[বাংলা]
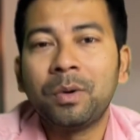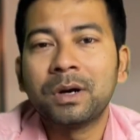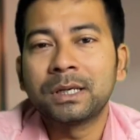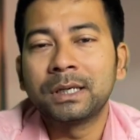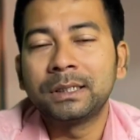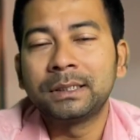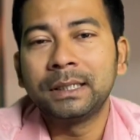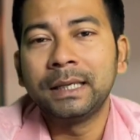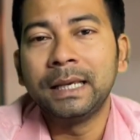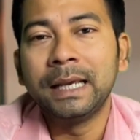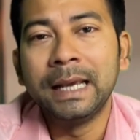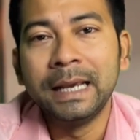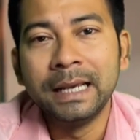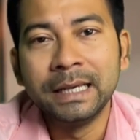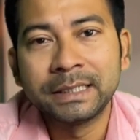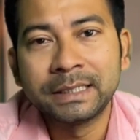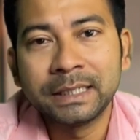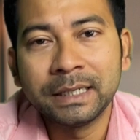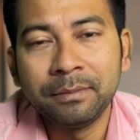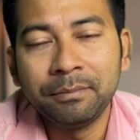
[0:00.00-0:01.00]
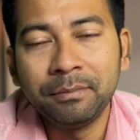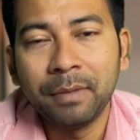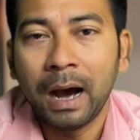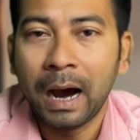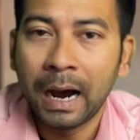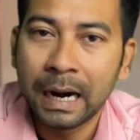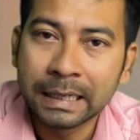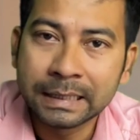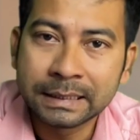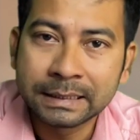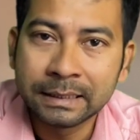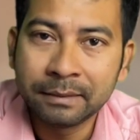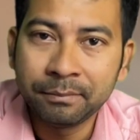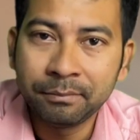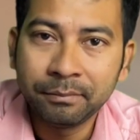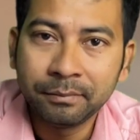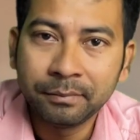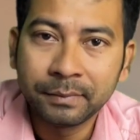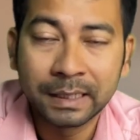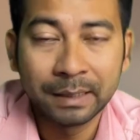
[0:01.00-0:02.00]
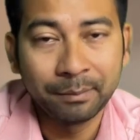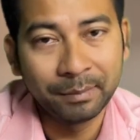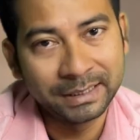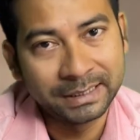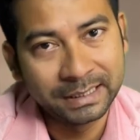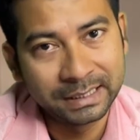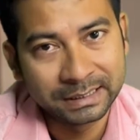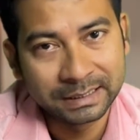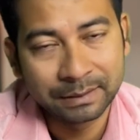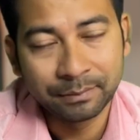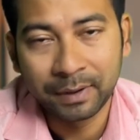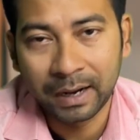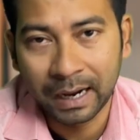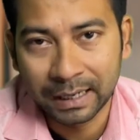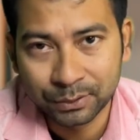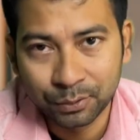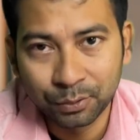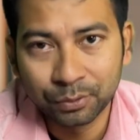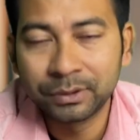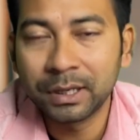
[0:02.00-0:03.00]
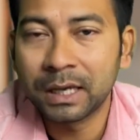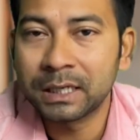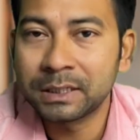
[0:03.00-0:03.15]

তোমার সাথে এএসএম আরএসএম কিংবা জেএসএম কাজ করতে